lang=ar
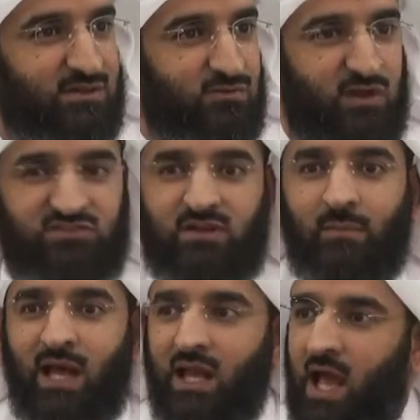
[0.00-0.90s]

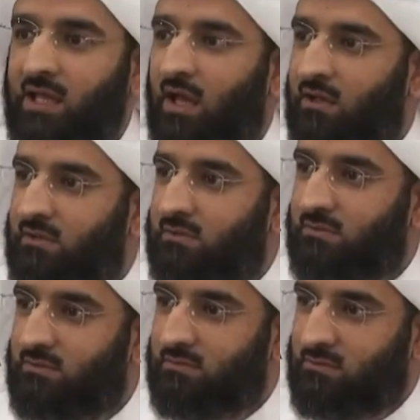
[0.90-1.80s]
فاجتمع الحيان
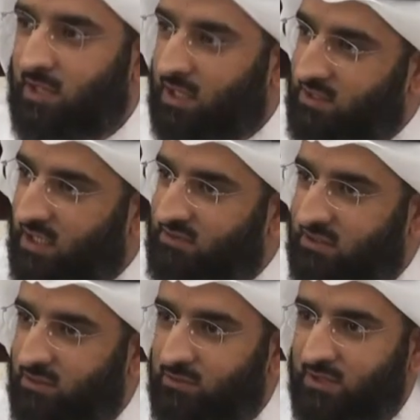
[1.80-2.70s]
كاد
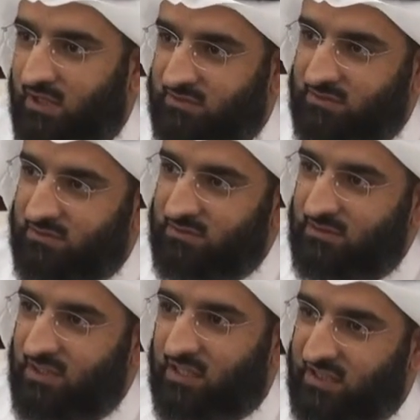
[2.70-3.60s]
يقتتل الناس
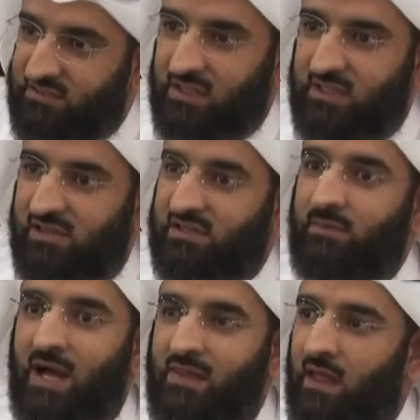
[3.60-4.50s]
يقتتل الناس
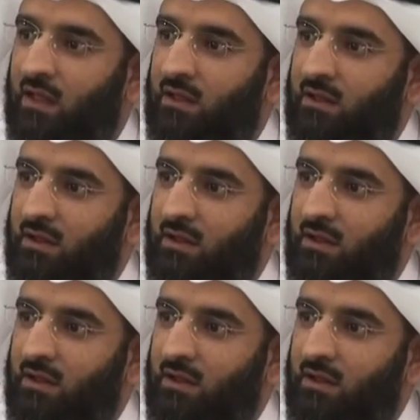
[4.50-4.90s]
لماذا